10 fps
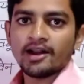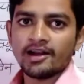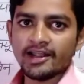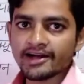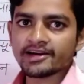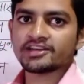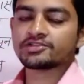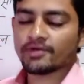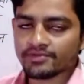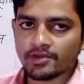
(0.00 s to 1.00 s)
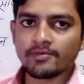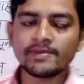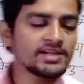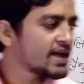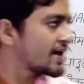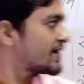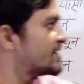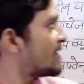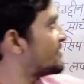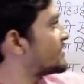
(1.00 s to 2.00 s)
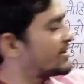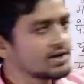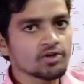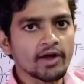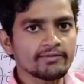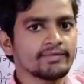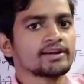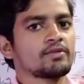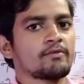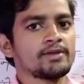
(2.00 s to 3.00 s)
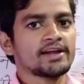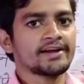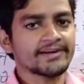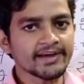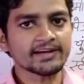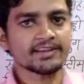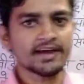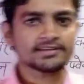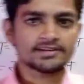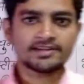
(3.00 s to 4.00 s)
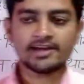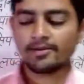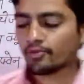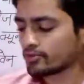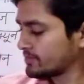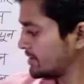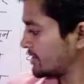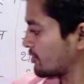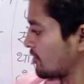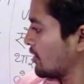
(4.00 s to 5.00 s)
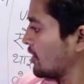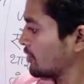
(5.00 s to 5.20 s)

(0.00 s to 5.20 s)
लिंक डिस्क्रिप्शन में मिल जाएगा या फिर वीडियो आई बटन में मिल जाएगा ठीक है देख सकते हैं आप उस वीडियो को